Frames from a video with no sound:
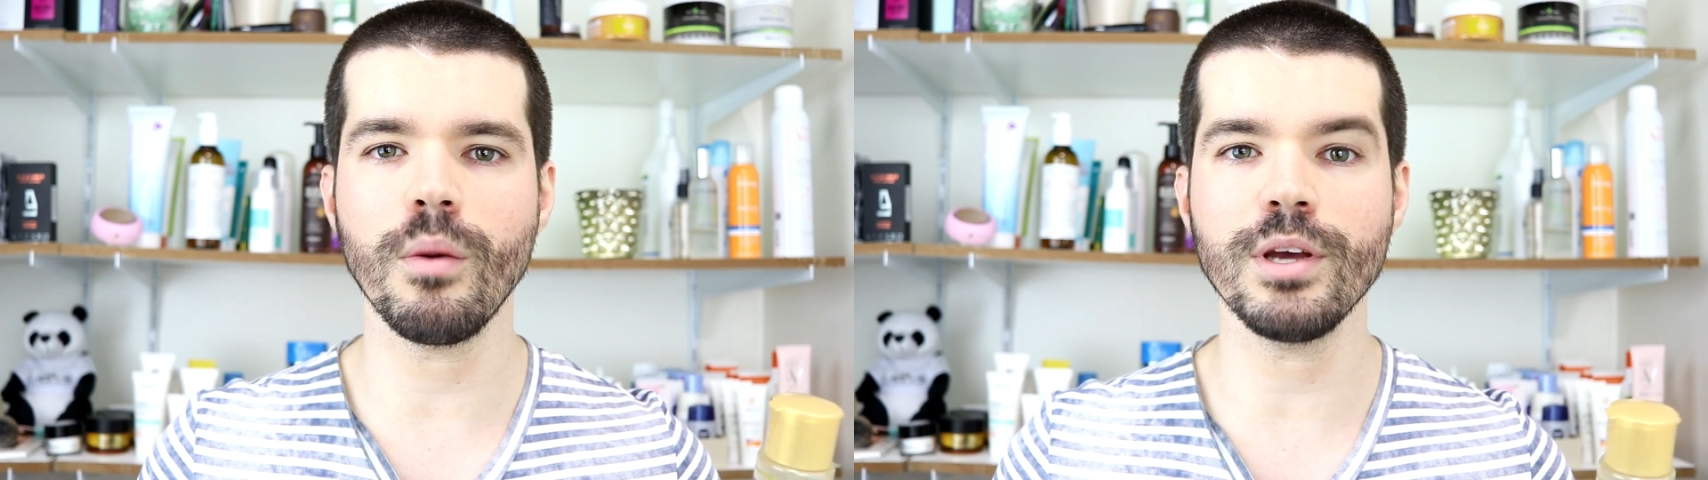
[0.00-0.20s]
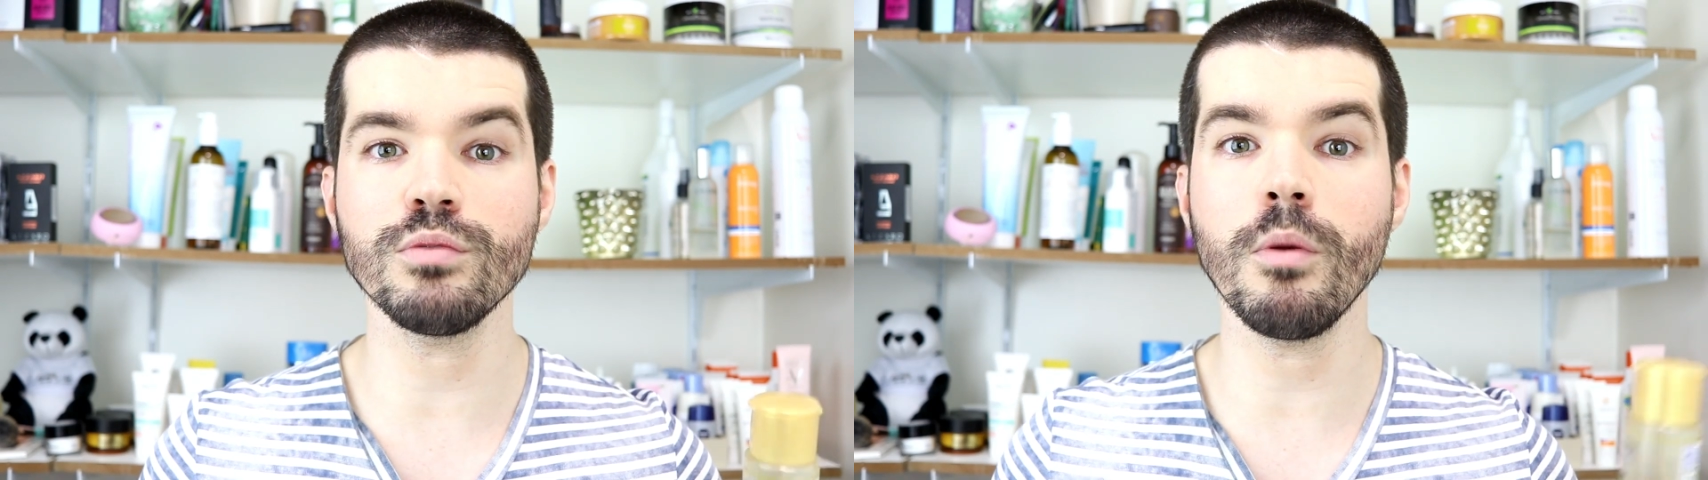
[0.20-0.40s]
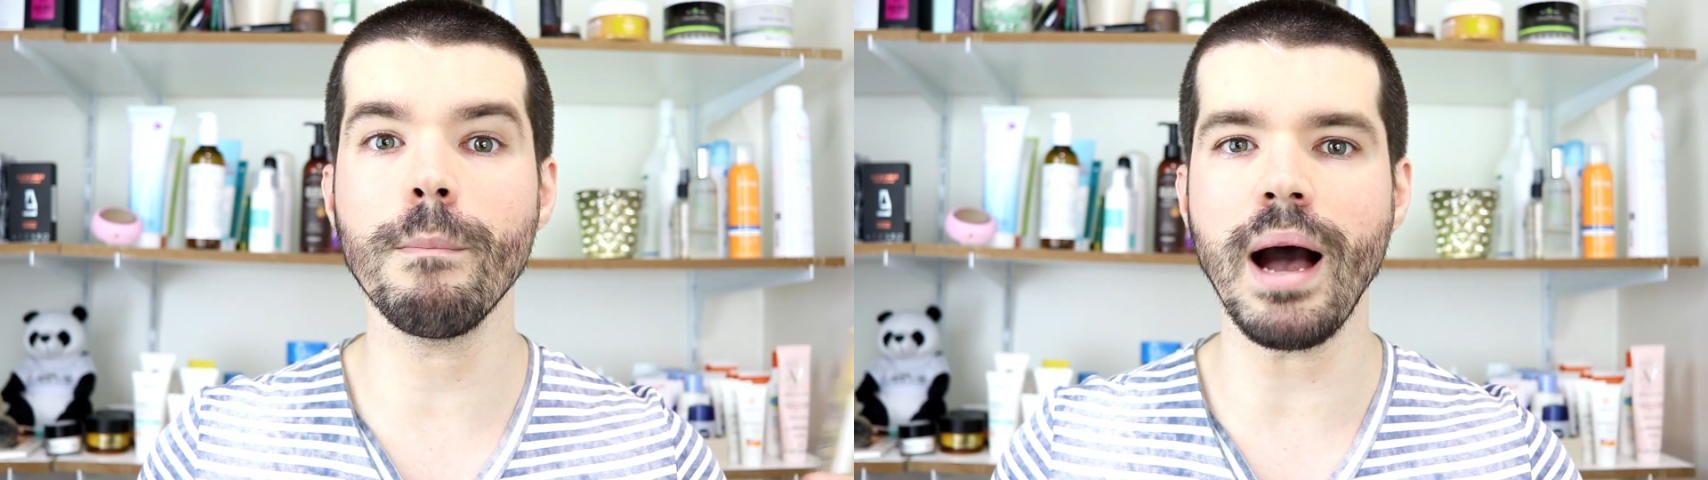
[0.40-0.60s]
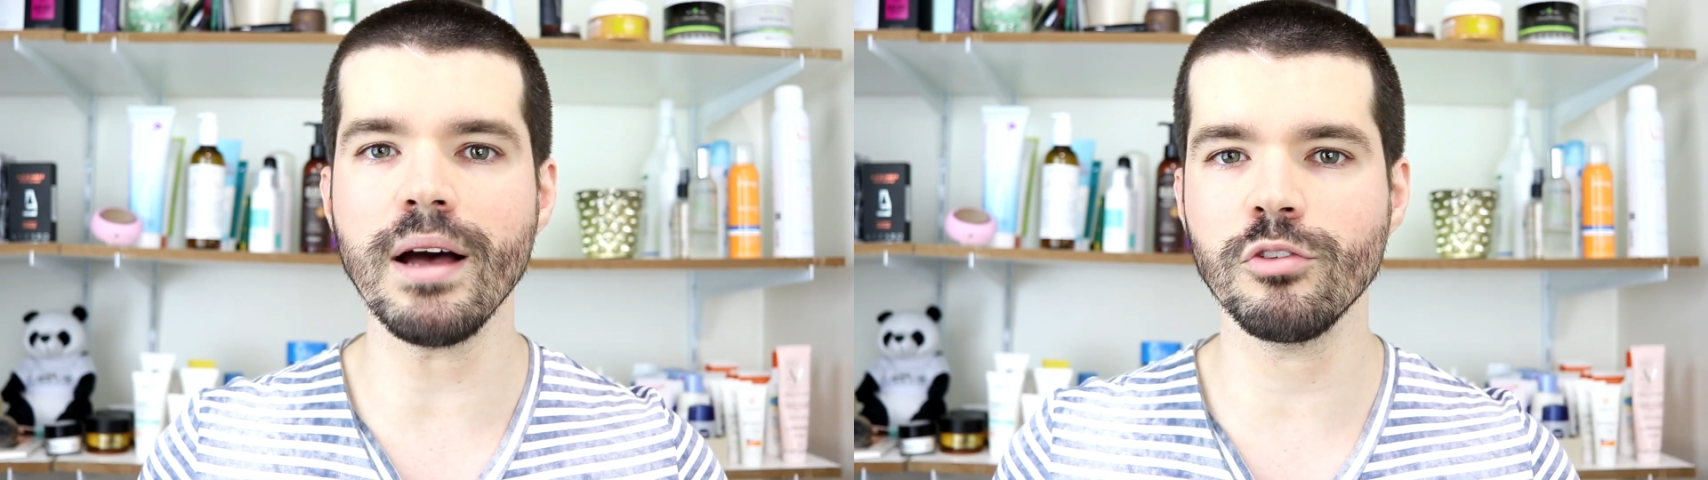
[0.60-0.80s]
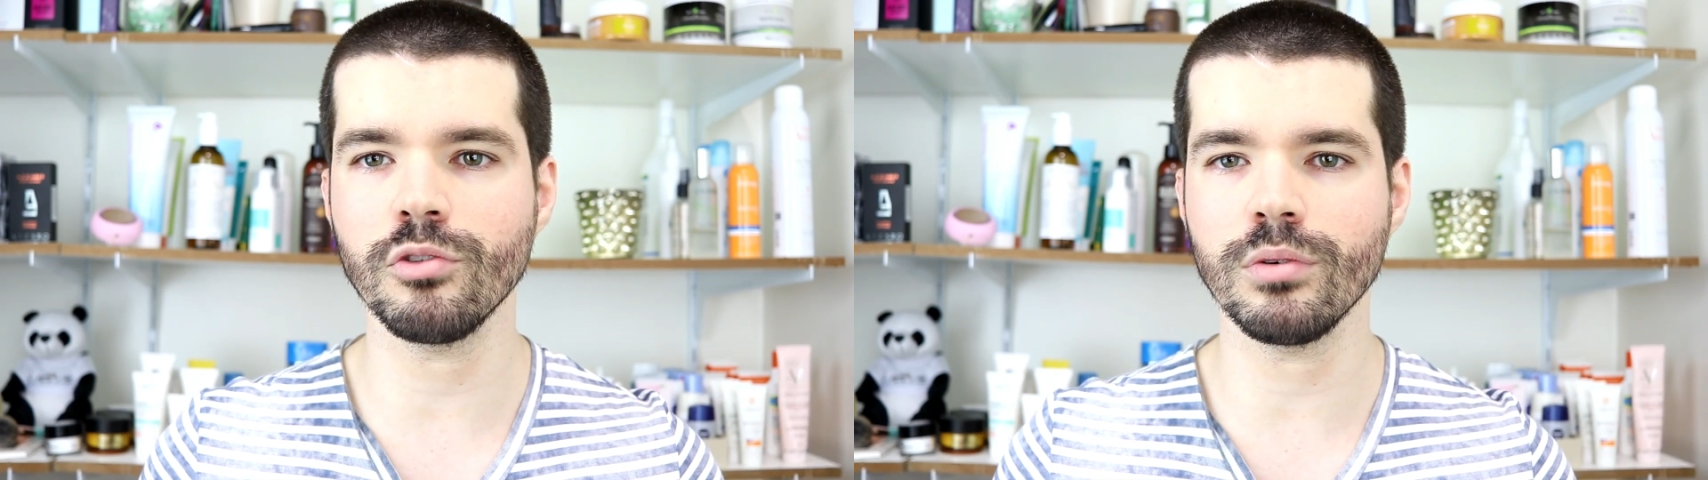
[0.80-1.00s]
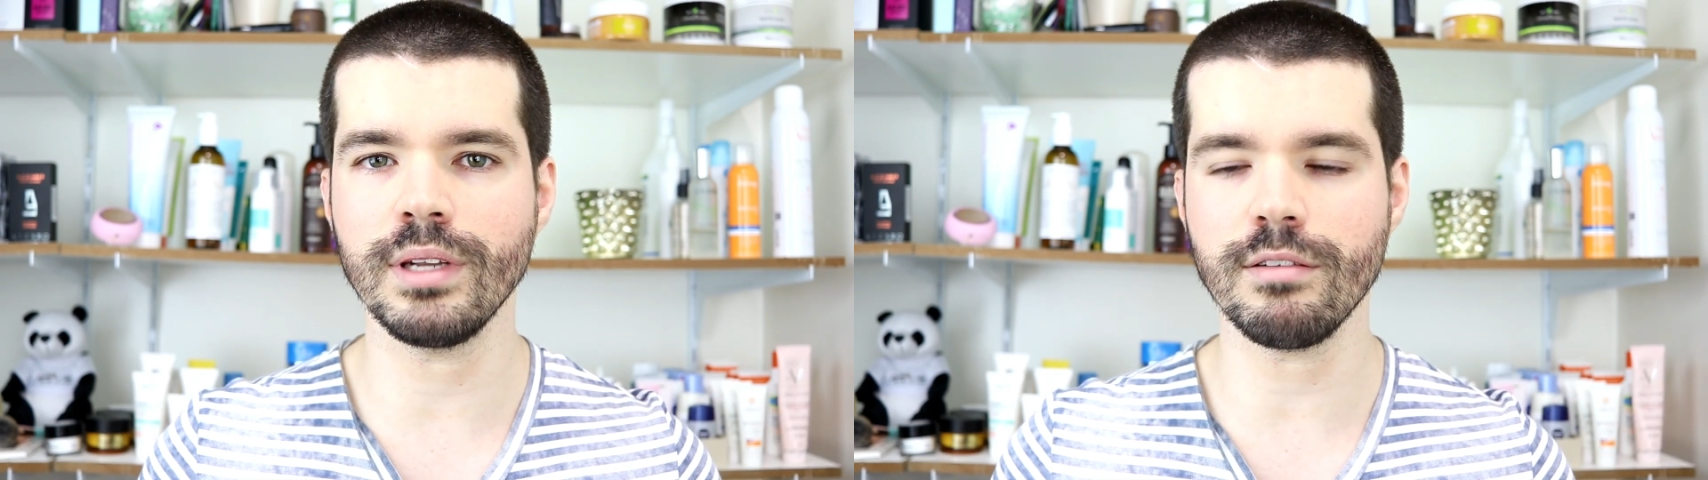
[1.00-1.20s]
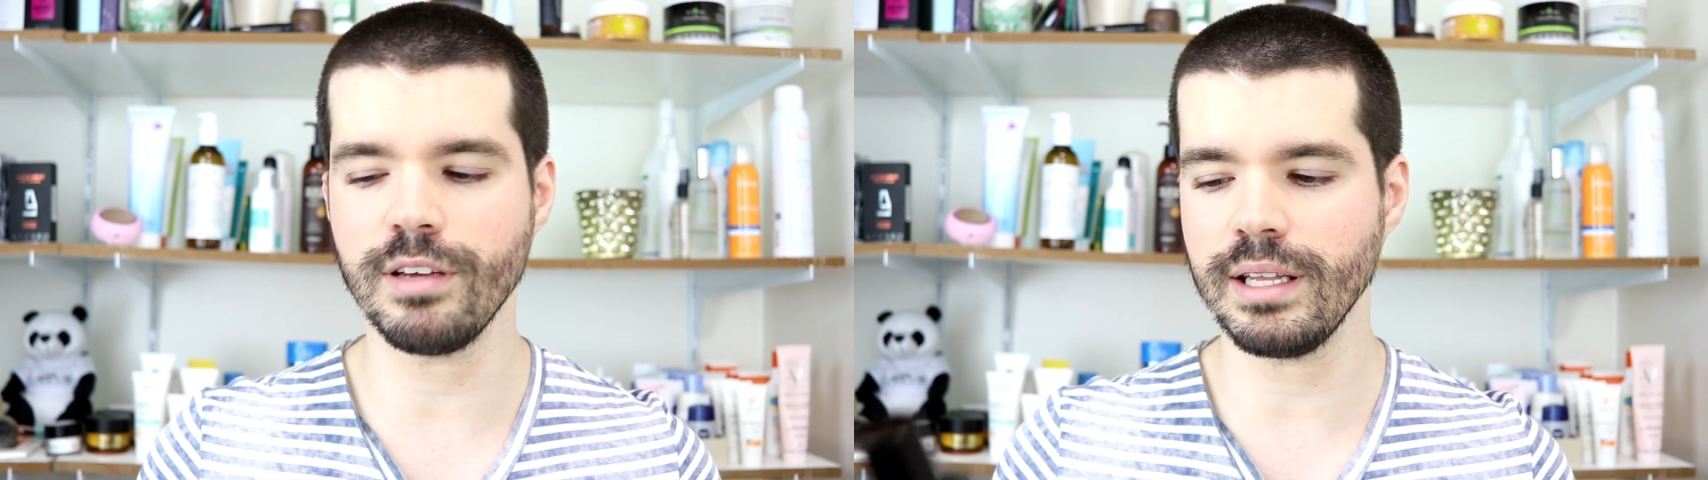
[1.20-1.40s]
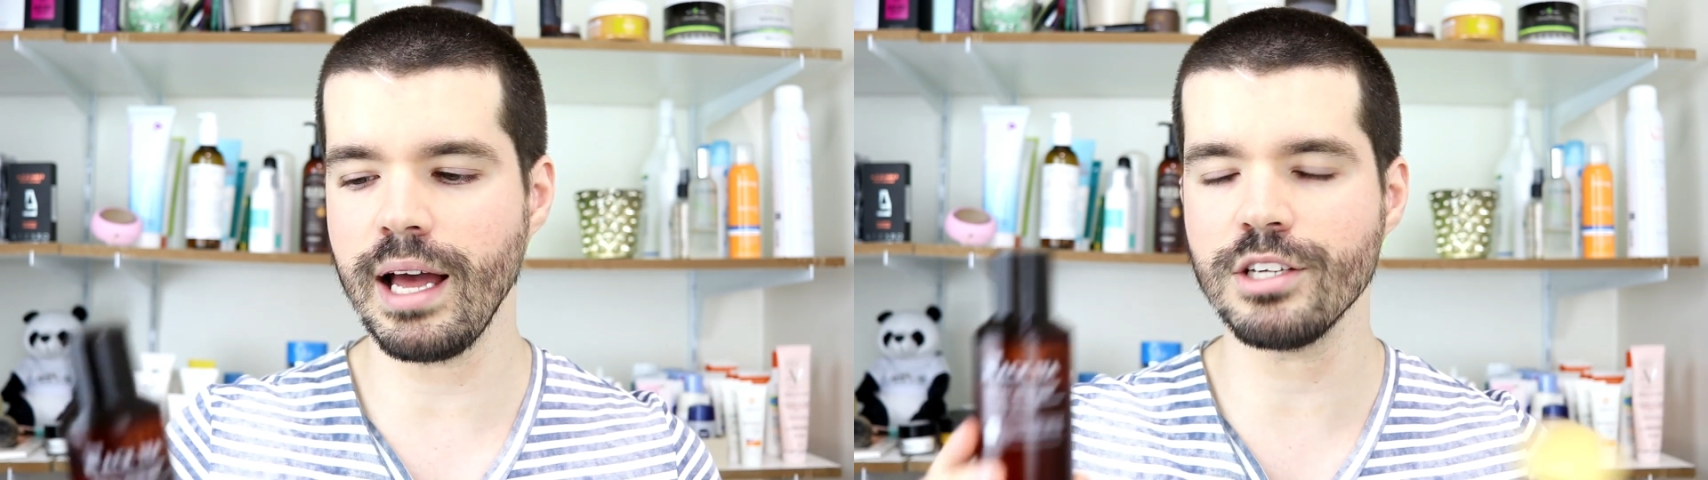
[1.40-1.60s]
é o mesmo passo, na
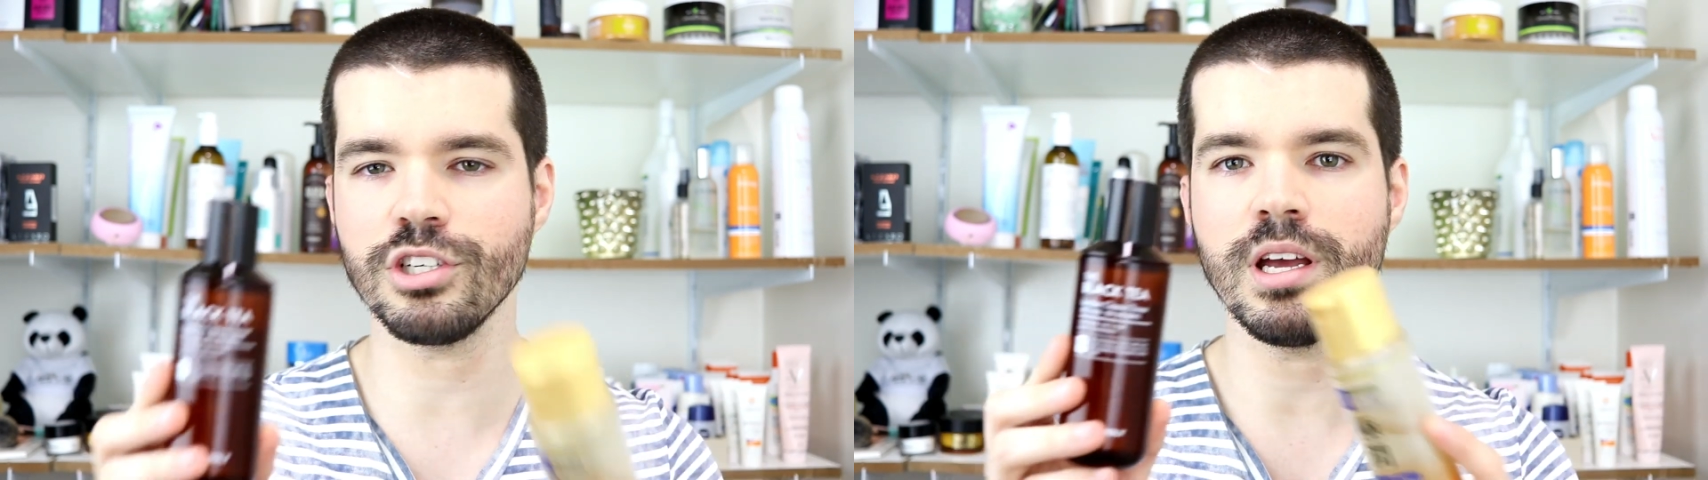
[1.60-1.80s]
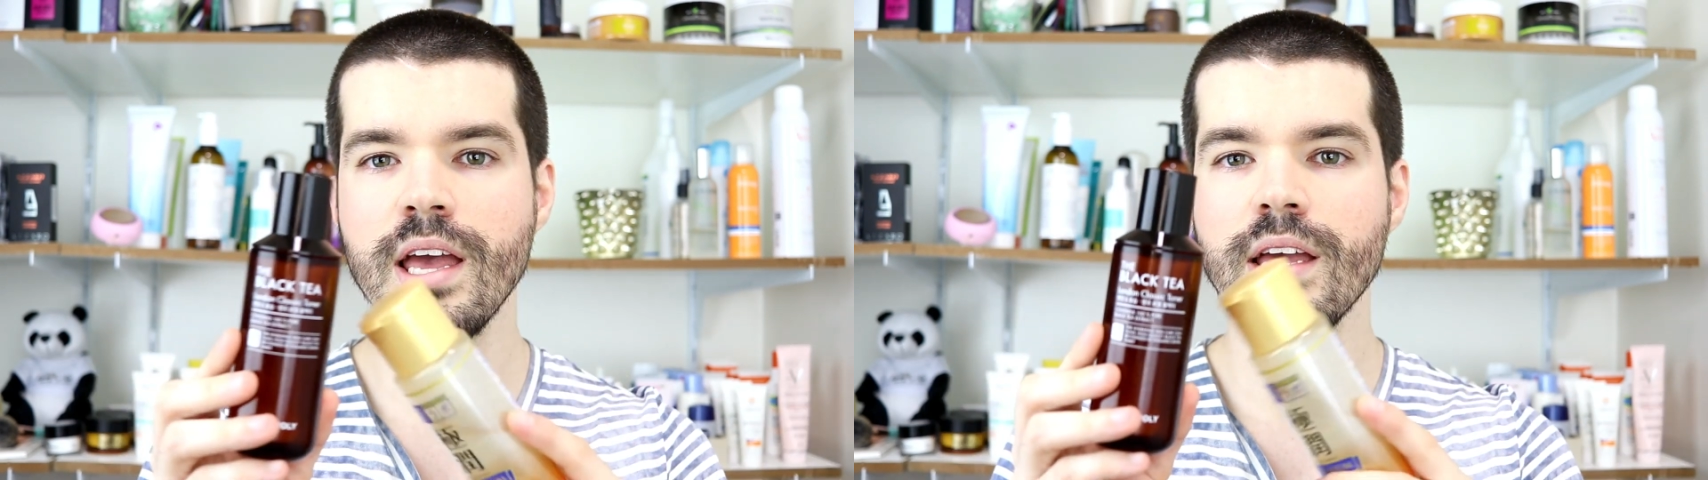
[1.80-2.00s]
verdade,